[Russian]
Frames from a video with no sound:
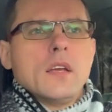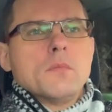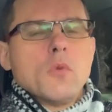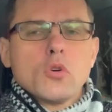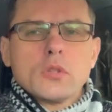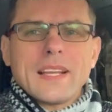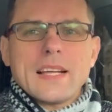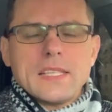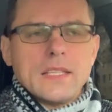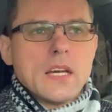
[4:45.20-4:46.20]
могут
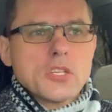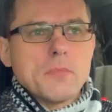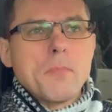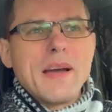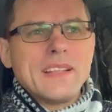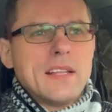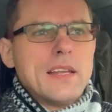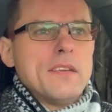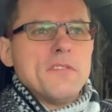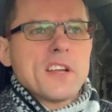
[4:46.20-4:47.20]
красить даже Бентли
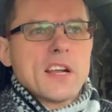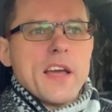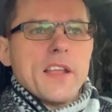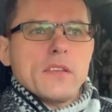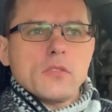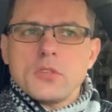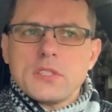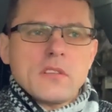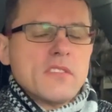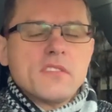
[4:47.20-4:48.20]
и Феррари, то есть
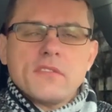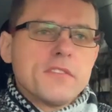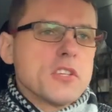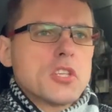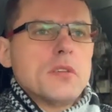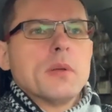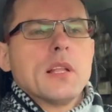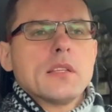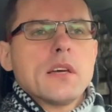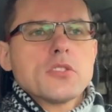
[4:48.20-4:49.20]
высший
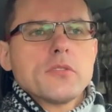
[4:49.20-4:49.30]
пилотаж.